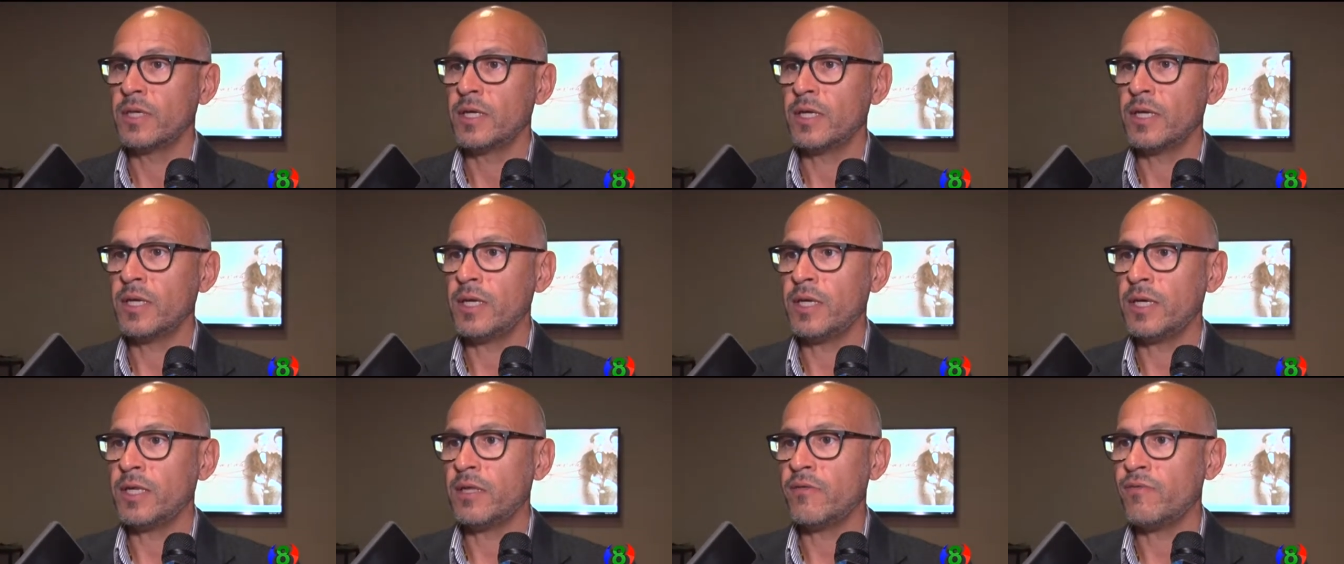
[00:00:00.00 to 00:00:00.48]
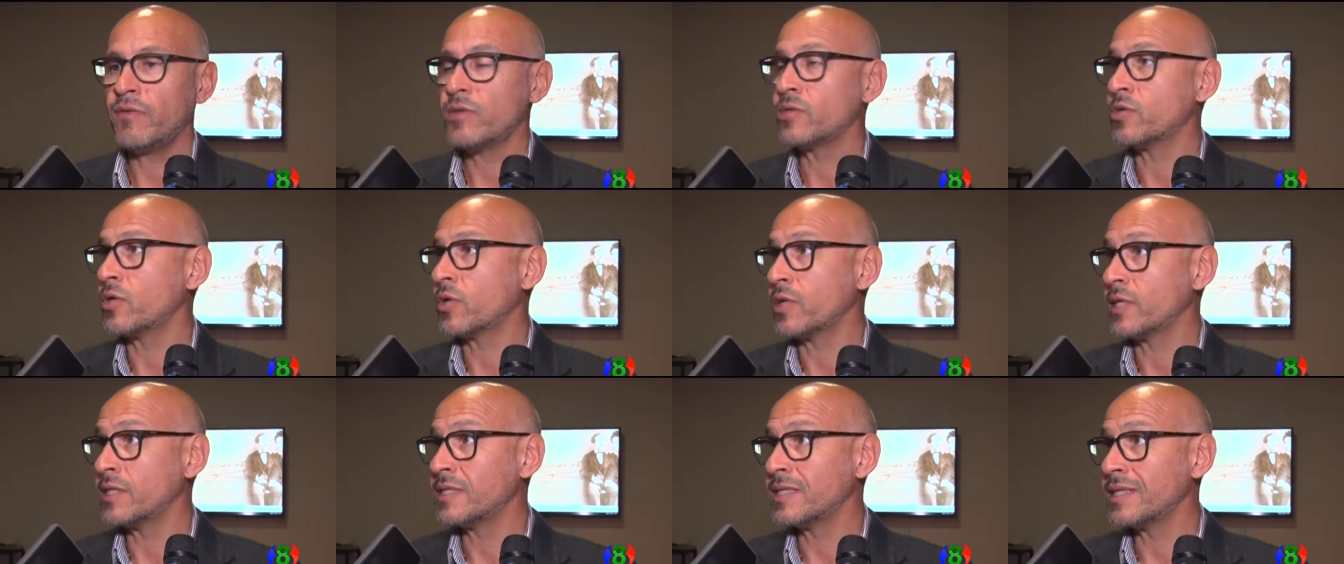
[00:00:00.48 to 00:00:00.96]
eh,
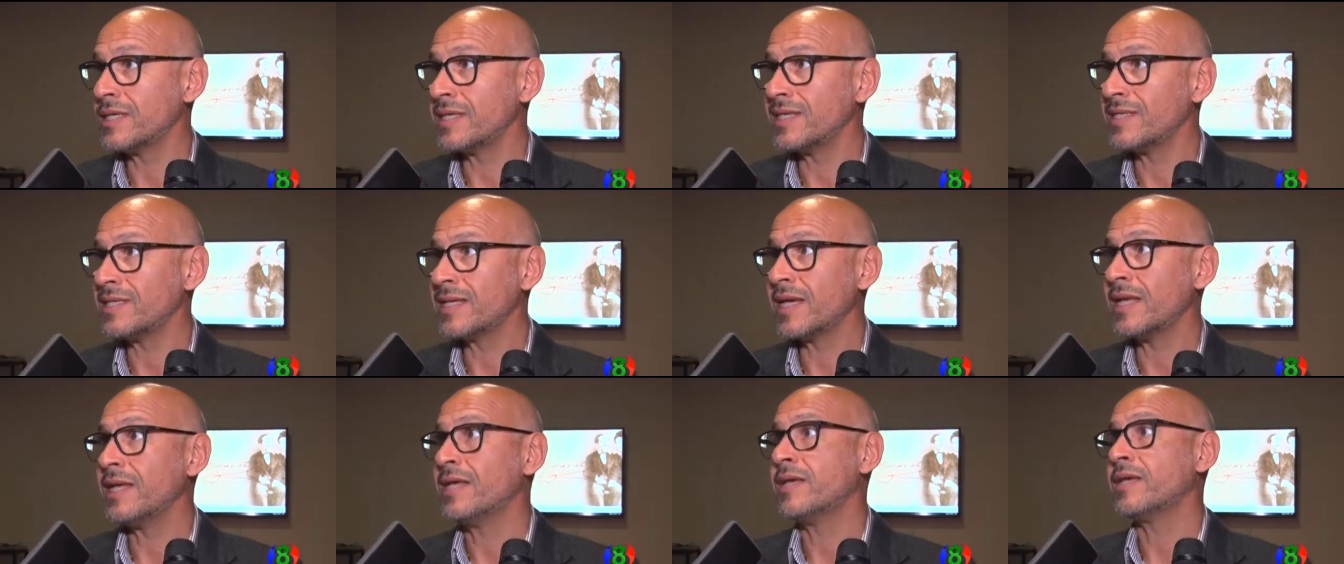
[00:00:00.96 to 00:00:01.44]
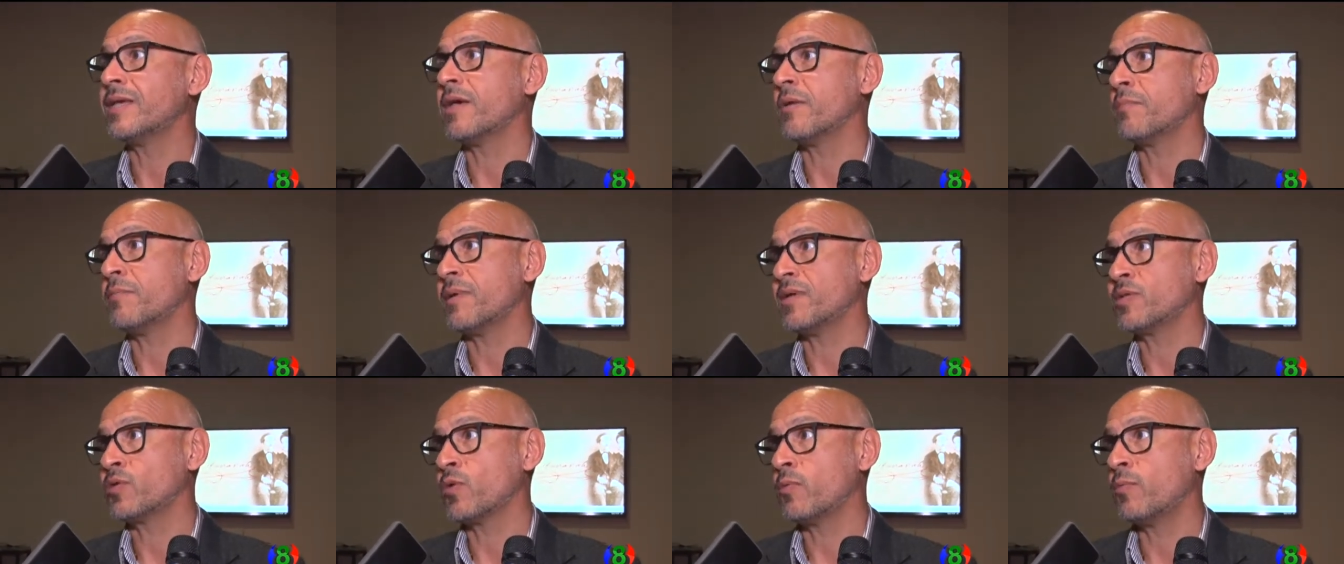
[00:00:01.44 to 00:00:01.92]
edificios residenciales y
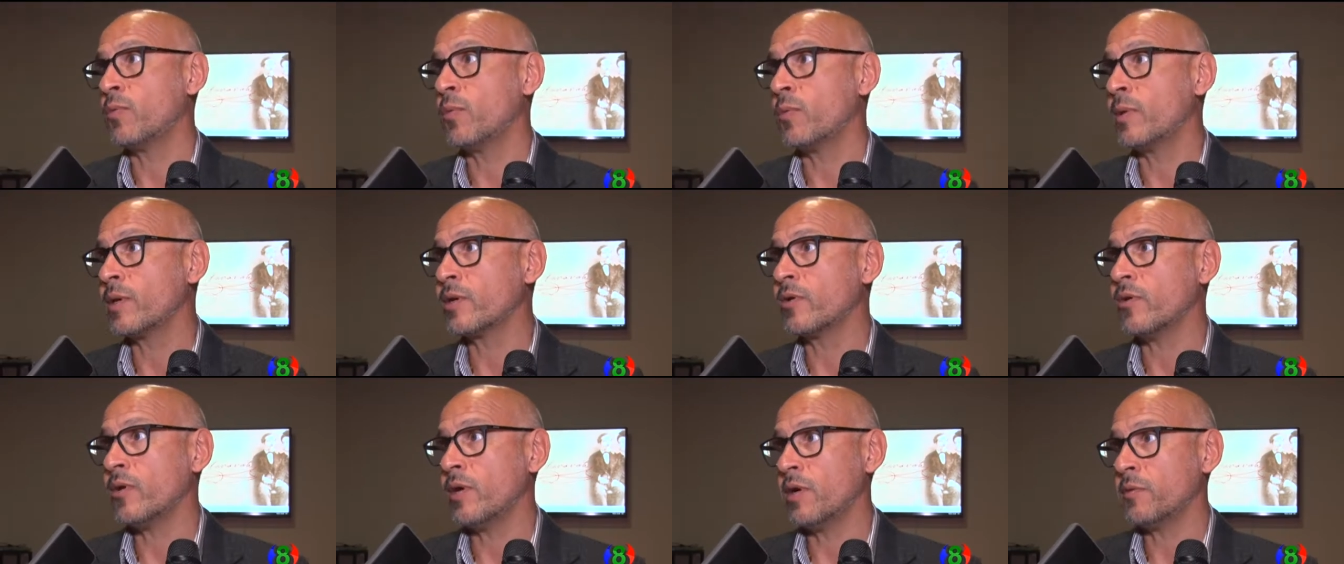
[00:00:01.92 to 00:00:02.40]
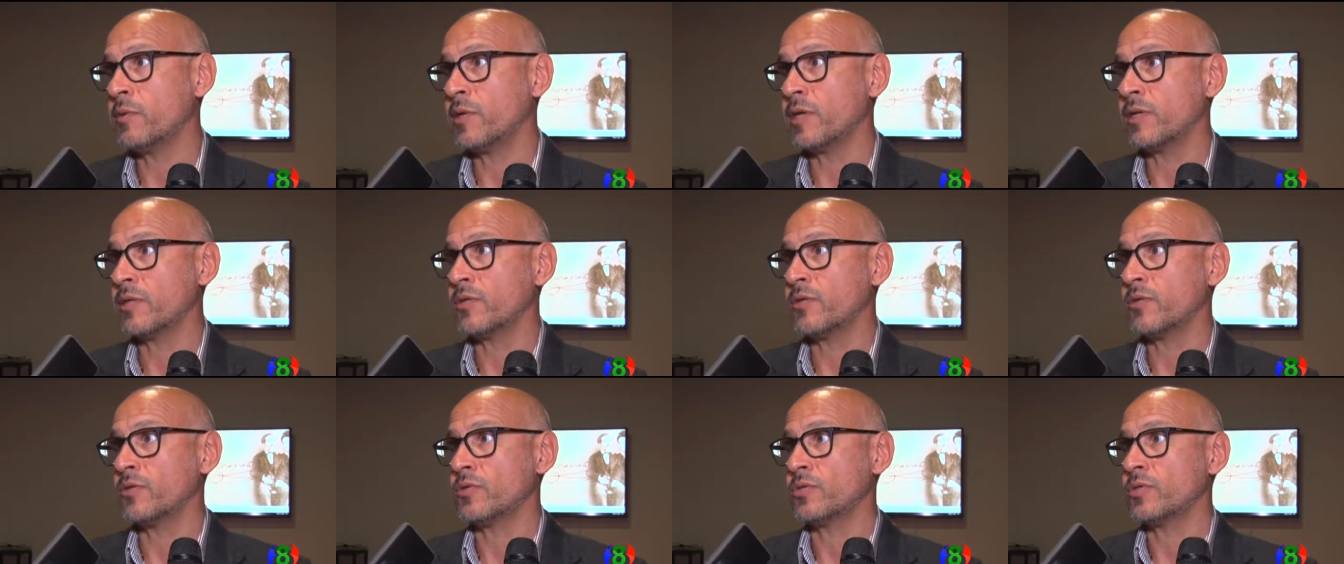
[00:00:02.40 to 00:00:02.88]
espacios públicos
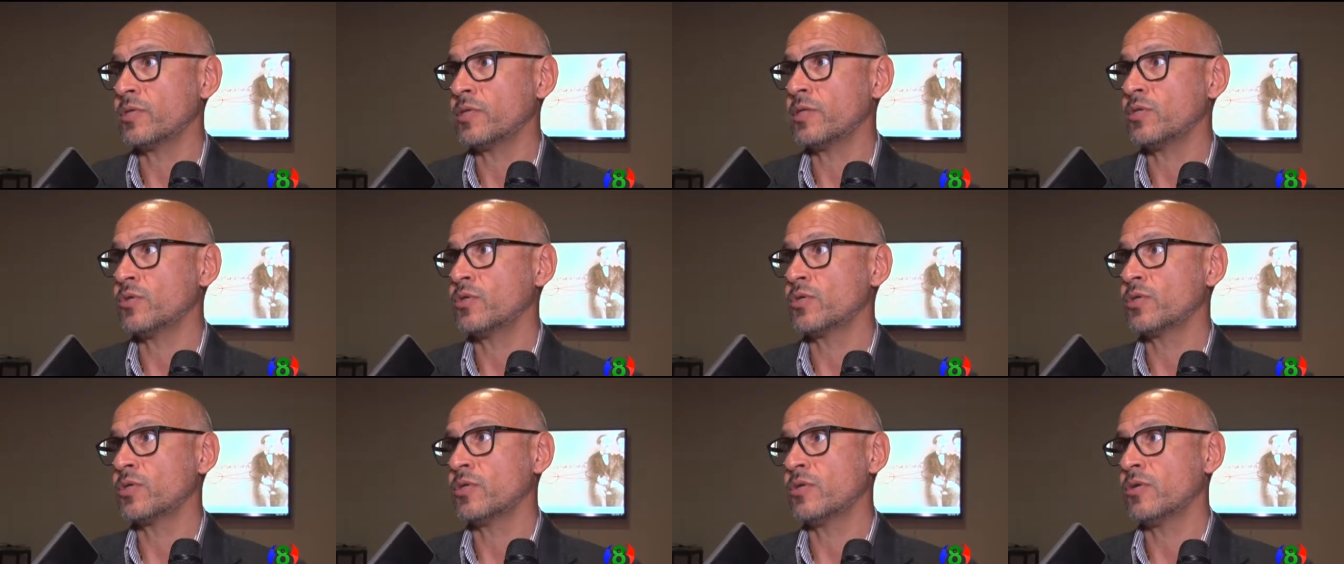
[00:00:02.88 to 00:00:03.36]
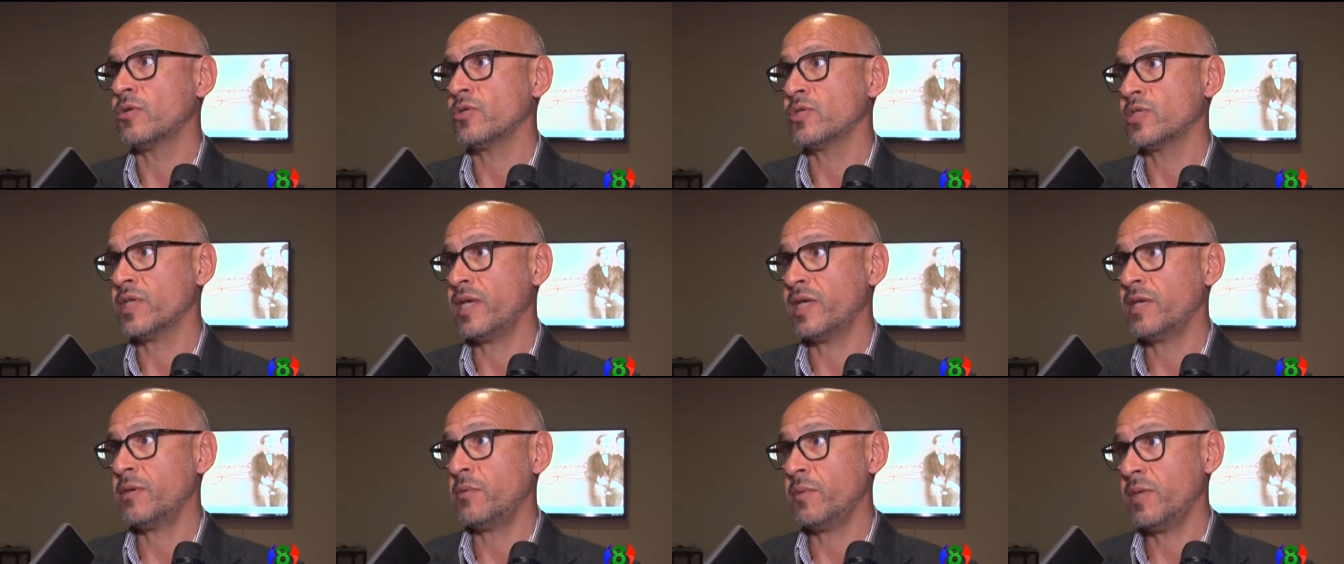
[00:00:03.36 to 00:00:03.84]
abiertos. Esos son los
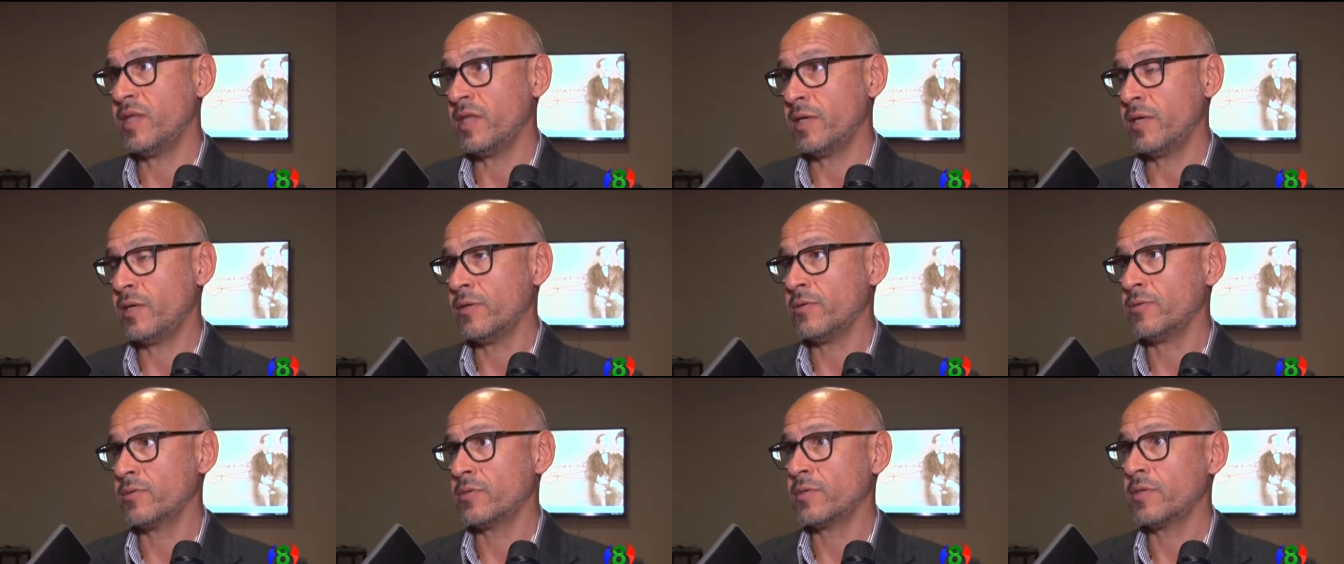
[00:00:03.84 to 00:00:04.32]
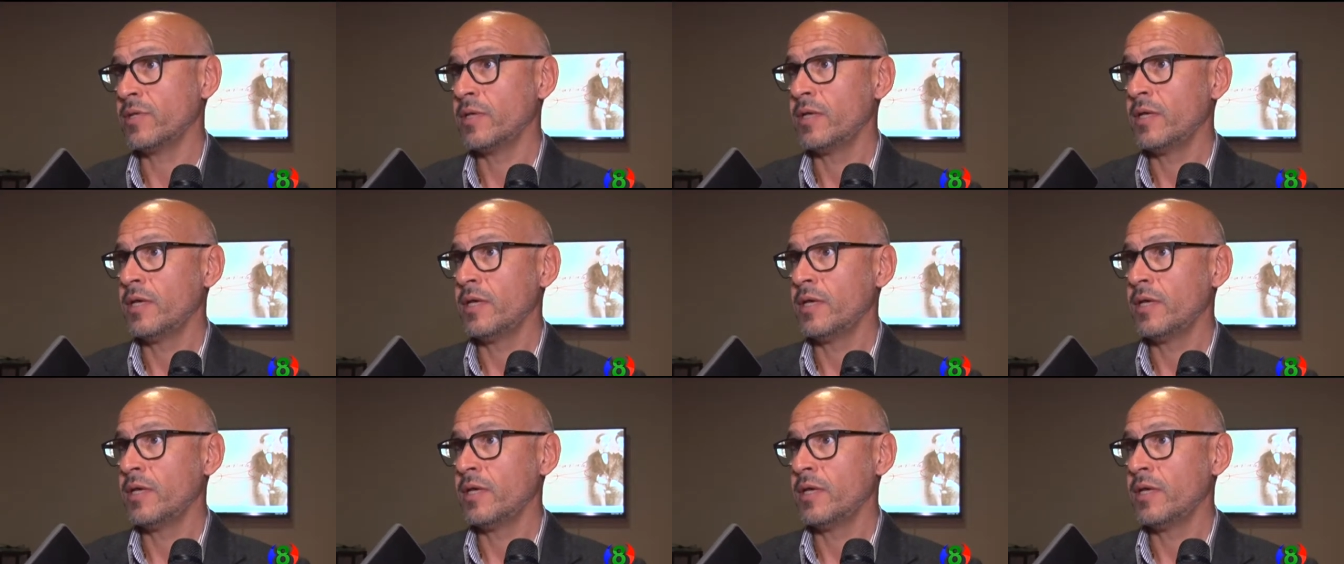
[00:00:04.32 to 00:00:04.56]
seis videos